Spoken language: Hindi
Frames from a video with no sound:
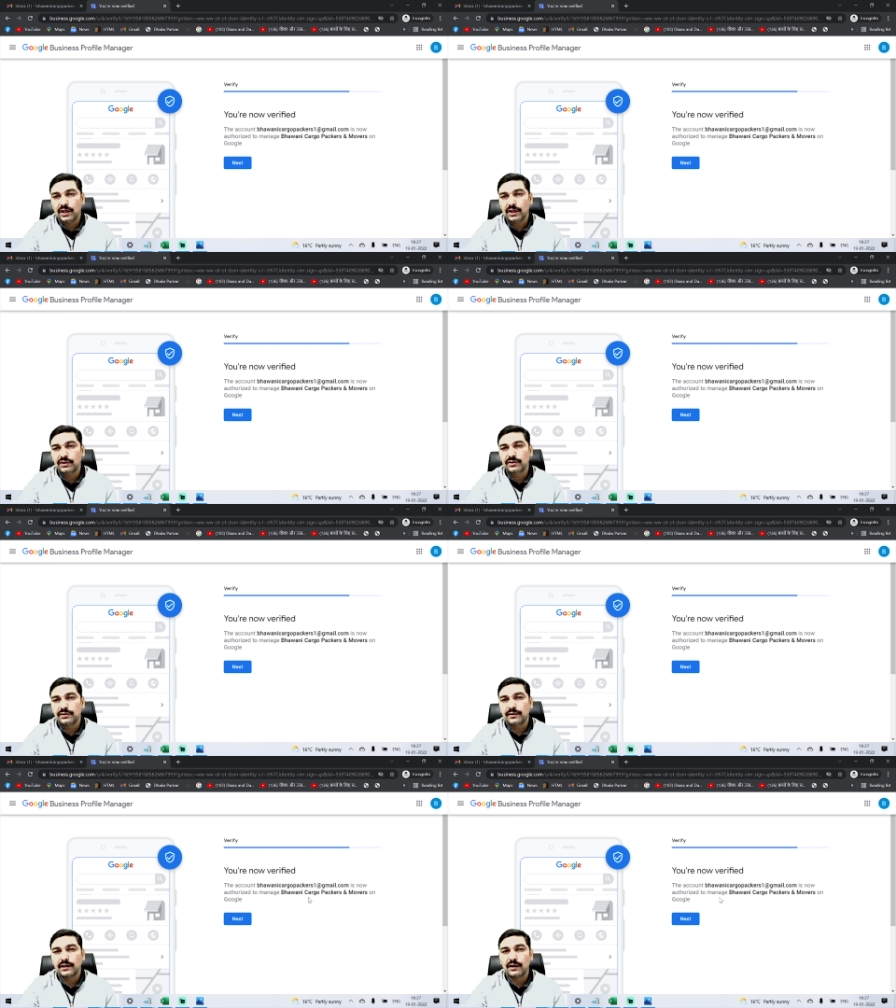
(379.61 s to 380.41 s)
इज
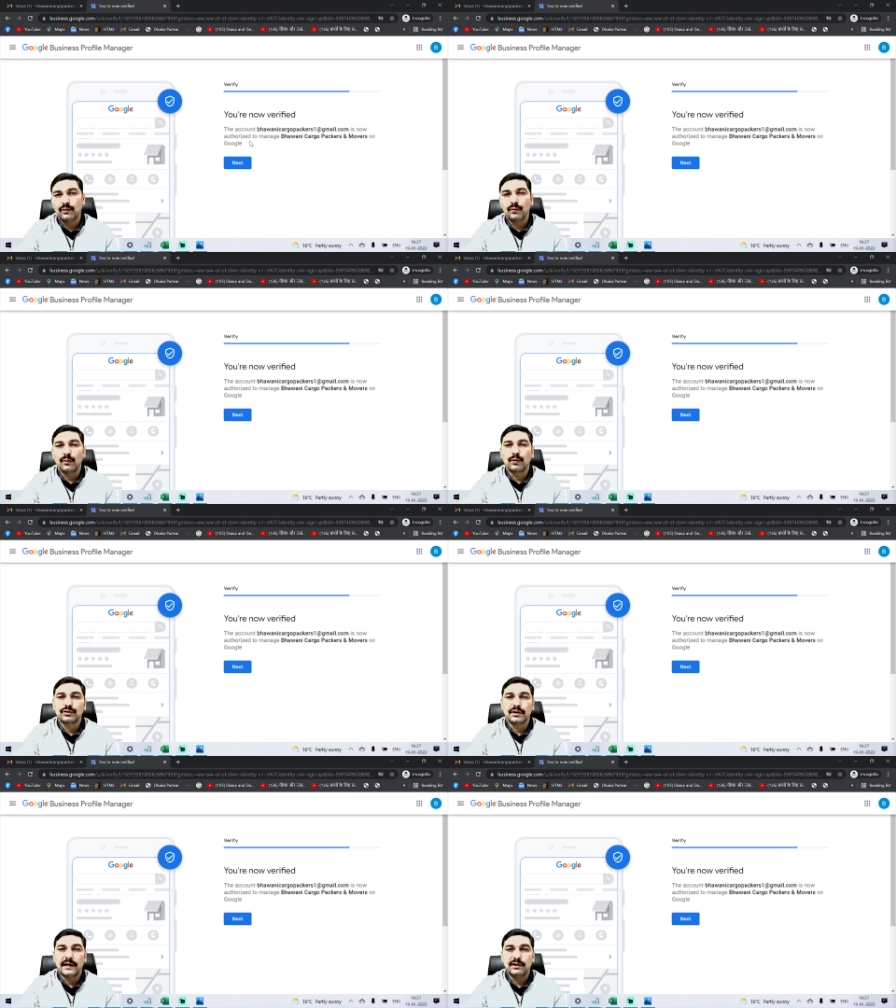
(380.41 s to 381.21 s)
नाउ
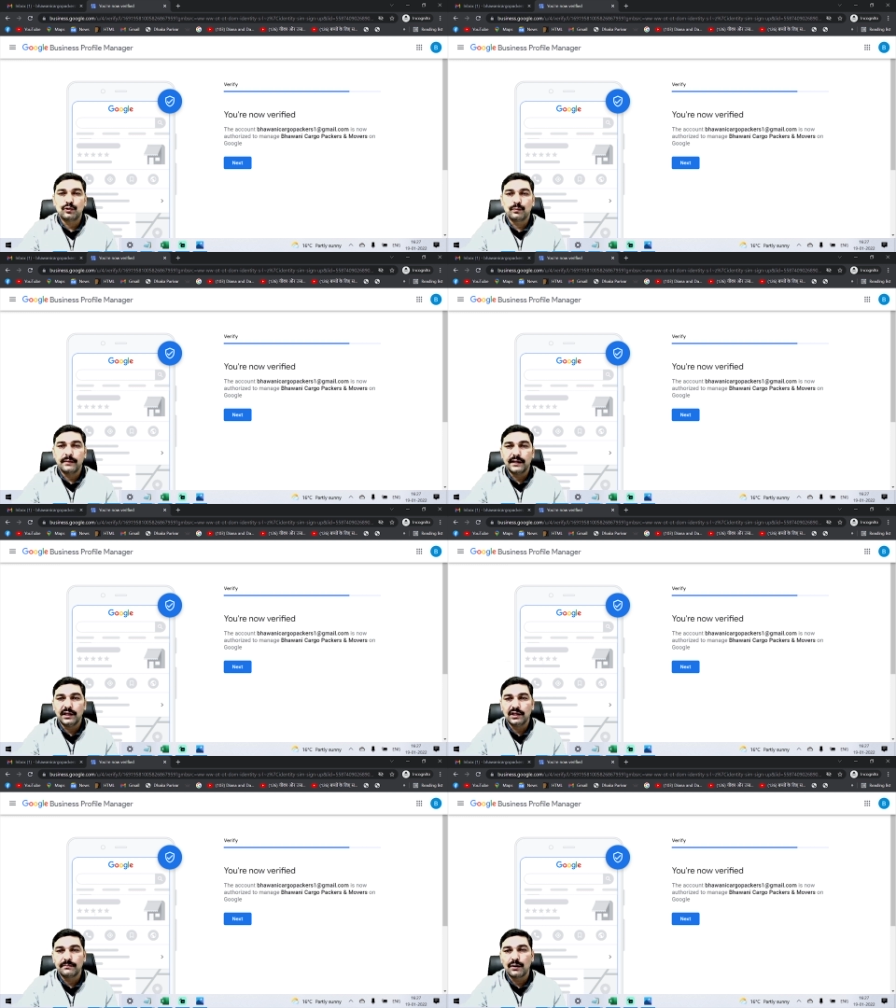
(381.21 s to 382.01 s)
ऑथराइज टू
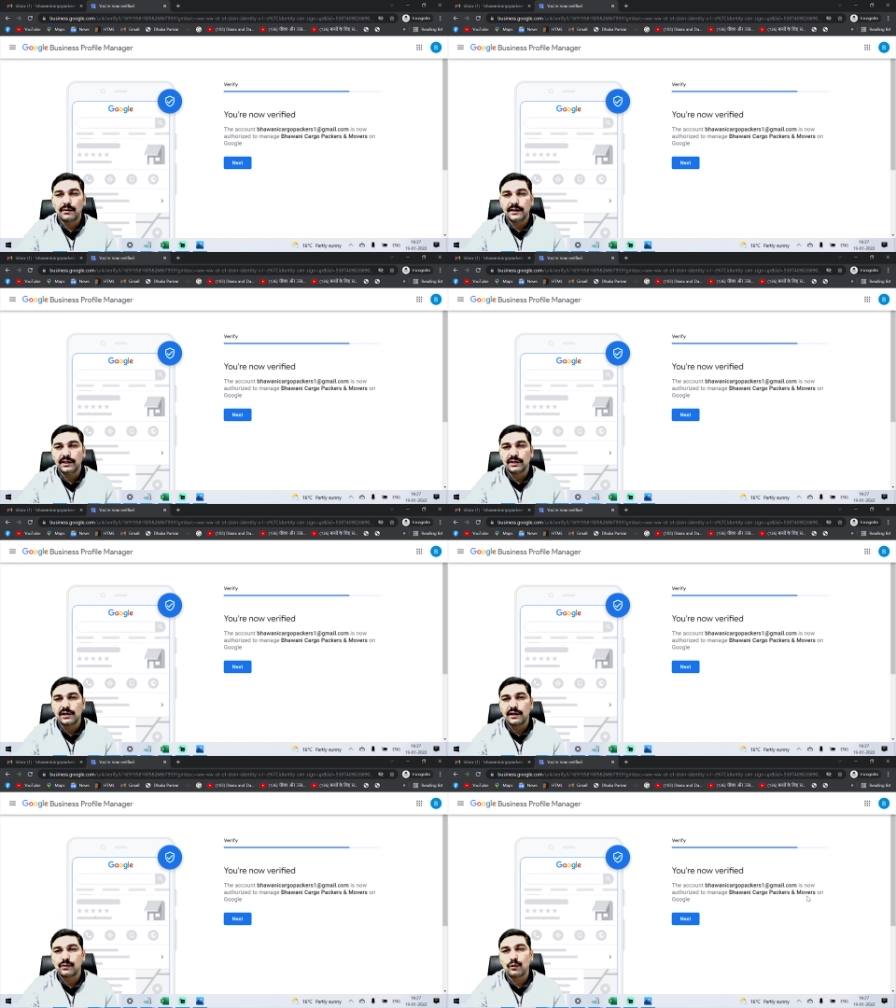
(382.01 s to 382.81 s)
मैनेज भवानी
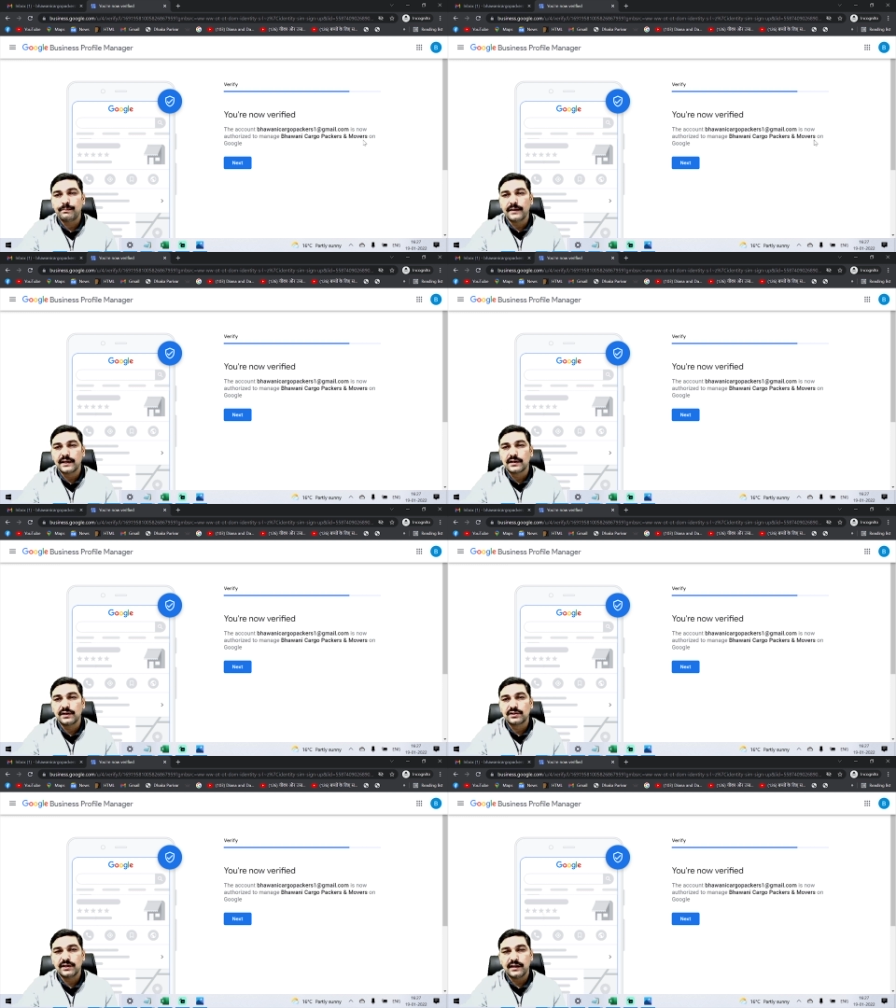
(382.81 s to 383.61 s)
कार्गो
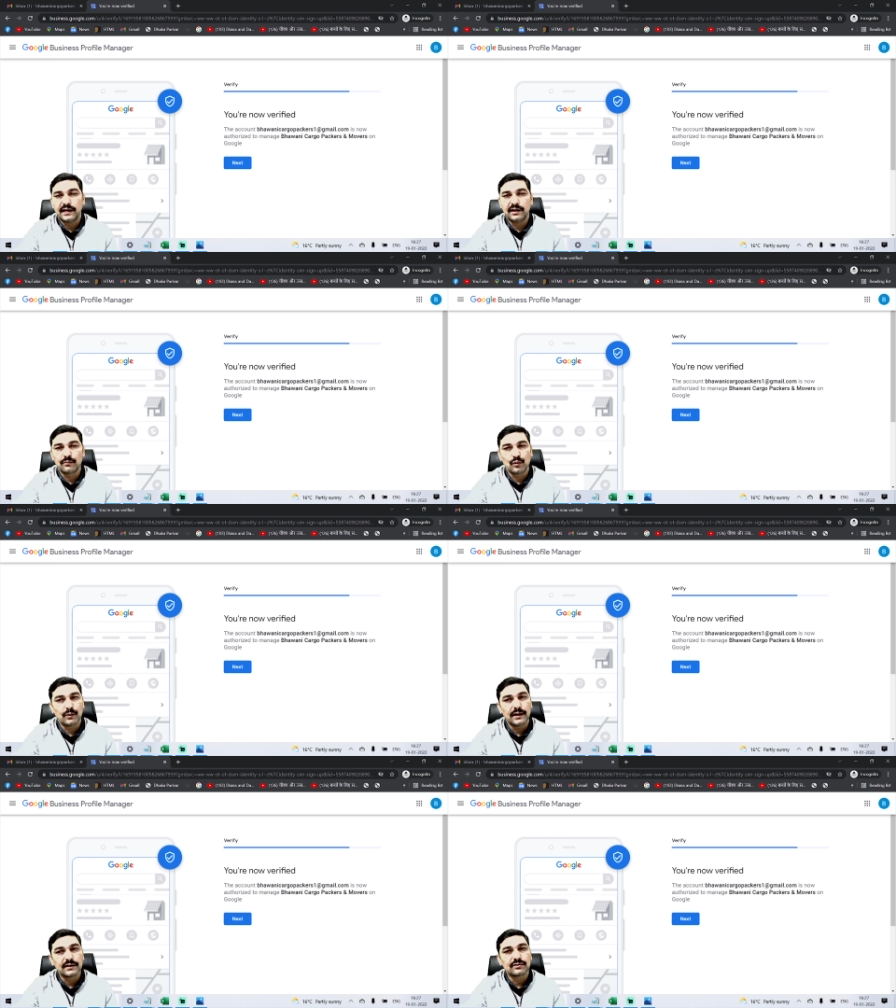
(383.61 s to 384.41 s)
पैकर्स एंड
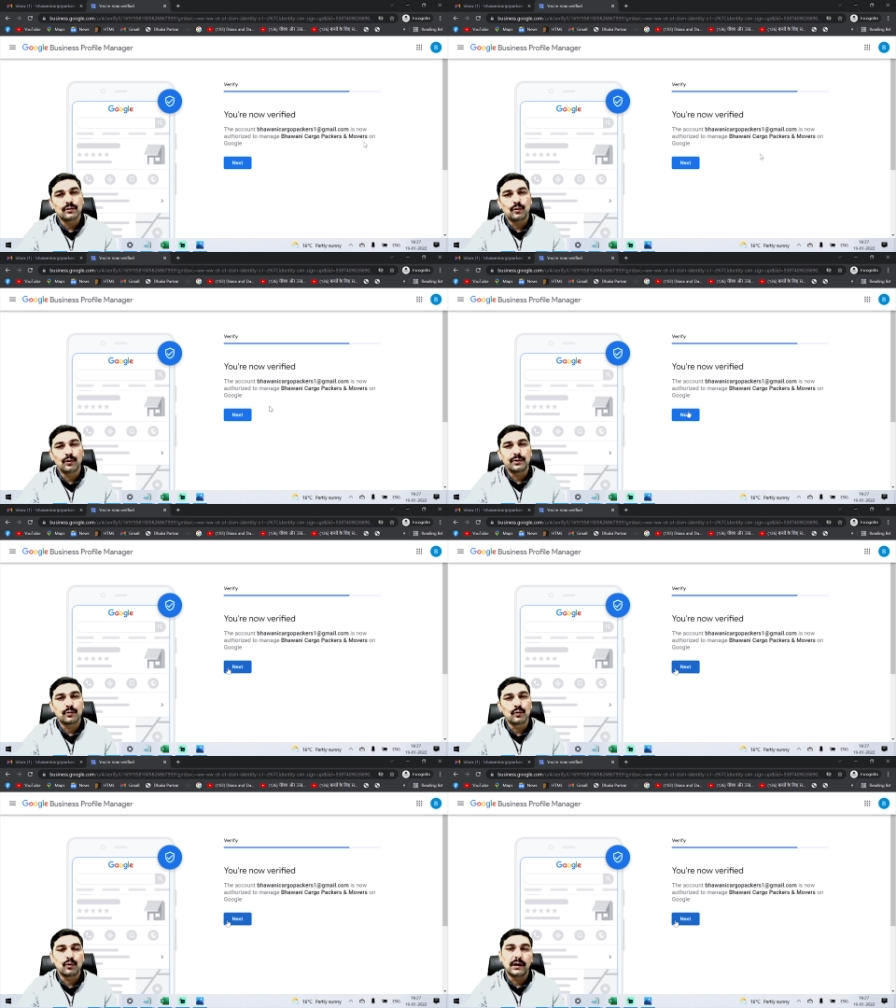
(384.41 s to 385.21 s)
मूवर्स ऑन
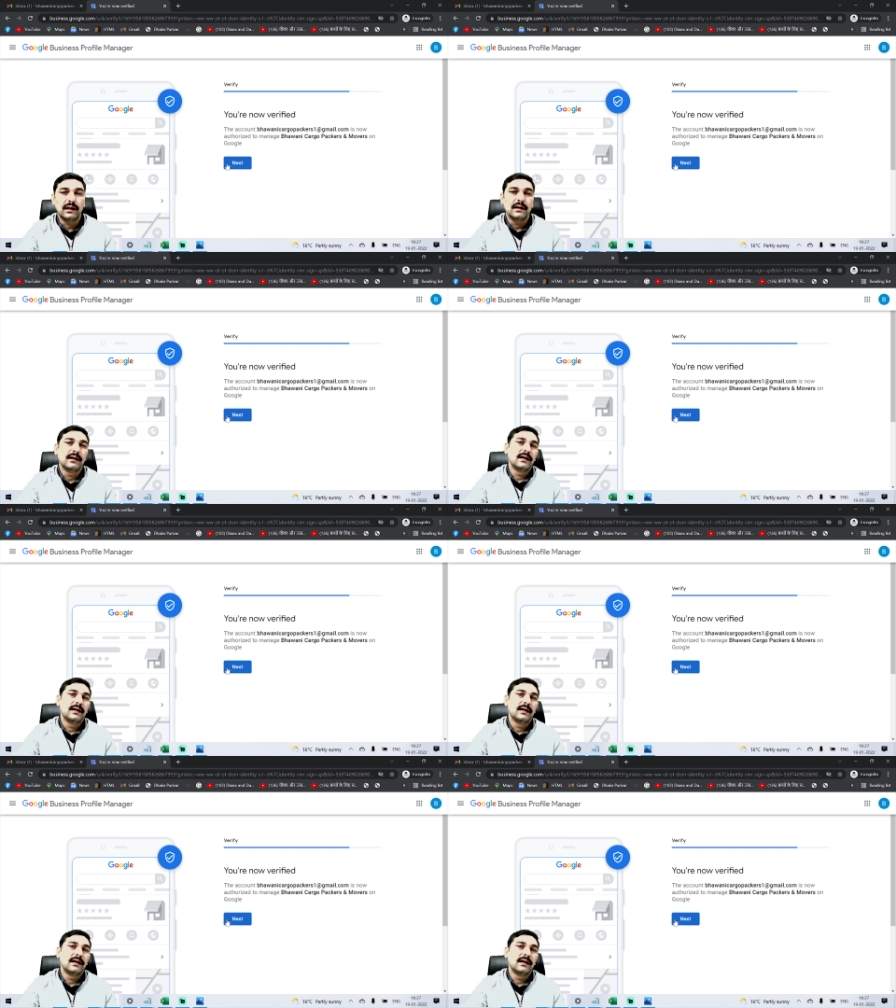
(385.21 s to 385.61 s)
गूगल